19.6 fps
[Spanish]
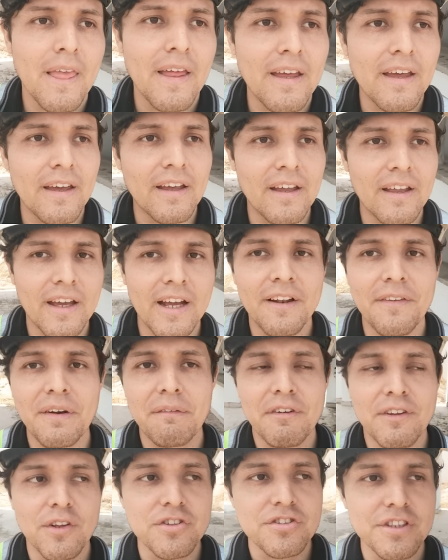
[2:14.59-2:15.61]
Eh, el
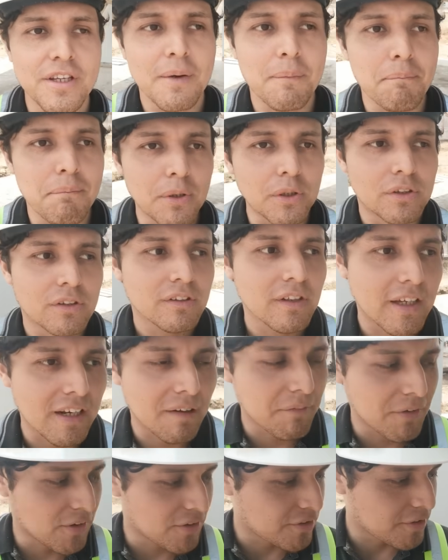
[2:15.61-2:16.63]
tremendo CM el
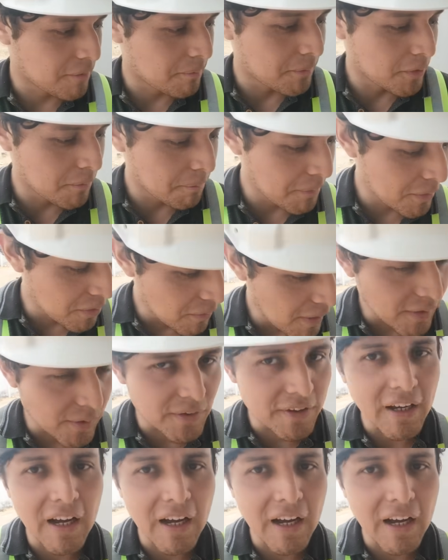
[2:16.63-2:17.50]
amigo CM pero bueno,